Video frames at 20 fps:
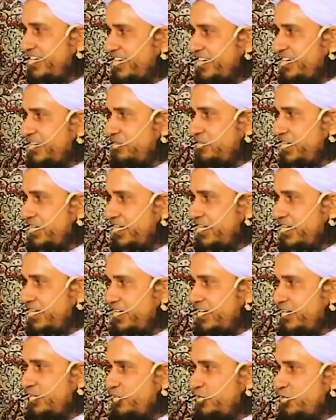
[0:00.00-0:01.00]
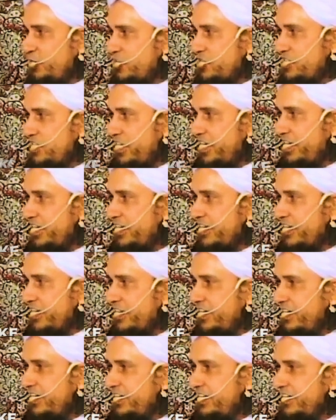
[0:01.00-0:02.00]
नंगे भी हैं लोड शेडिंग
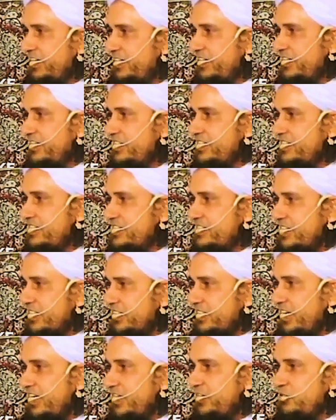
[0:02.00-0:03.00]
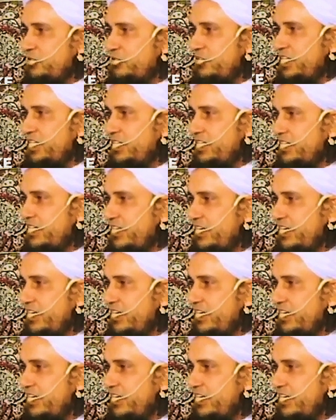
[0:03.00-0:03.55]
के सताए हुए